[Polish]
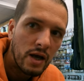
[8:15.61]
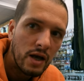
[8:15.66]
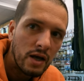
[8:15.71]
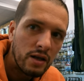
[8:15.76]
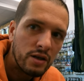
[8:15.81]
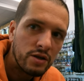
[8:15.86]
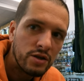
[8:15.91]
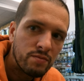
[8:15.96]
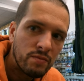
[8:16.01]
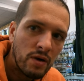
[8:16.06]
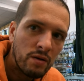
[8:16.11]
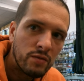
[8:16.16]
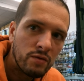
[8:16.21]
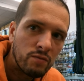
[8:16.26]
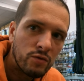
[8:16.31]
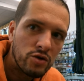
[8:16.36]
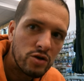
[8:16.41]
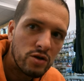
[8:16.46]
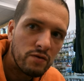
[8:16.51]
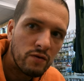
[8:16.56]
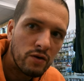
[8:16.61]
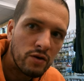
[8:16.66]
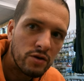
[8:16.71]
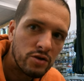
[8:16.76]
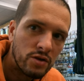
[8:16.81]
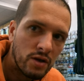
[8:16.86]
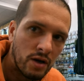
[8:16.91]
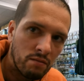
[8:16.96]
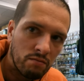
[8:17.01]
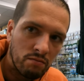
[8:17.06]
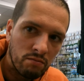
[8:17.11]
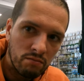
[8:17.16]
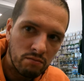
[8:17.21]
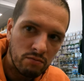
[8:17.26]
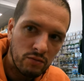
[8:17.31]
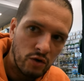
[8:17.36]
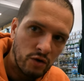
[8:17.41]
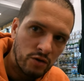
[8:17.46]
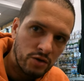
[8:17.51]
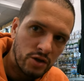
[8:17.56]
Mhm. Jeśli mamy możliwość
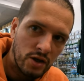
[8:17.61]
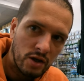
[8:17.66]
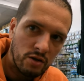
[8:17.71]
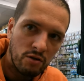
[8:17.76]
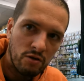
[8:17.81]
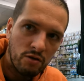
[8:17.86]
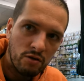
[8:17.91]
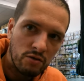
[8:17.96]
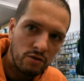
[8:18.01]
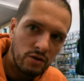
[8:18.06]
tam dojścia do,